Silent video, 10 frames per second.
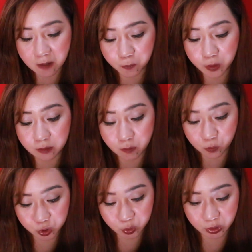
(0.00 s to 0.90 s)
upward
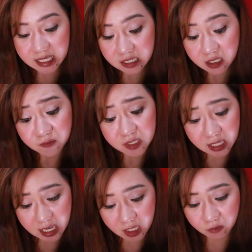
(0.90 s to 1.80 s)
motion. Sensitive
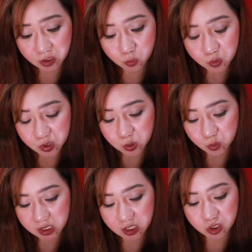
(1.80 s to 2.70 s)
skin, reduce
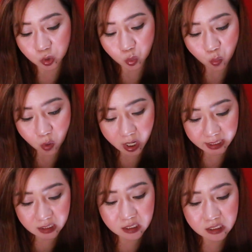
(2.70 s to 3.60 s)
usage to
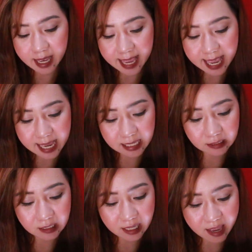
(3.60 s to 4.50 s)
once
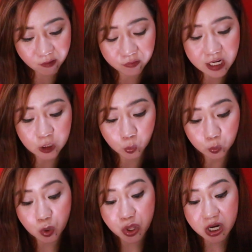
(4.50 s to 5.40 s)
and every
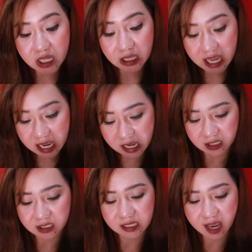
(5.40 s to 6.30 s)
2 to 3
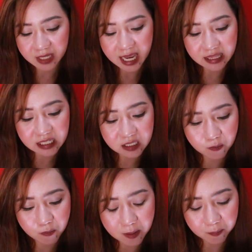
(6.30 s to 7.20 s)
days. It
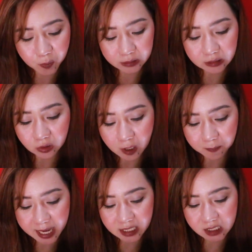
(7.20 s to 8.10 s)
is important to
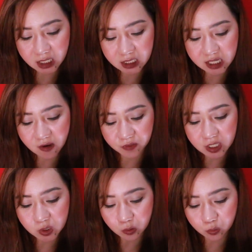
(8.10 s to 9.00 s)
apply sun
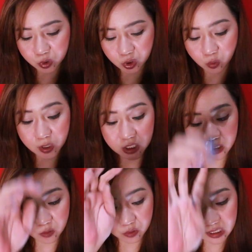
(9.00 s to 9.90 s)
safety solution which
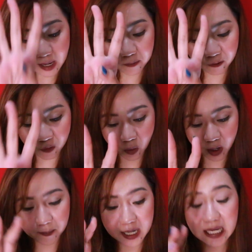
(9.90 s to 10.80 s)
is yung step
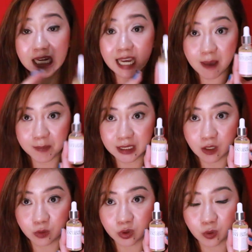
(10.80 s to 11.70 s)
4 pag ginagamit
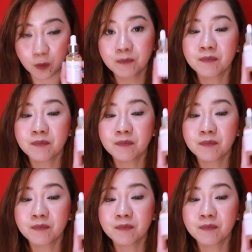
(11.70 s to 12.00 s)
daw to.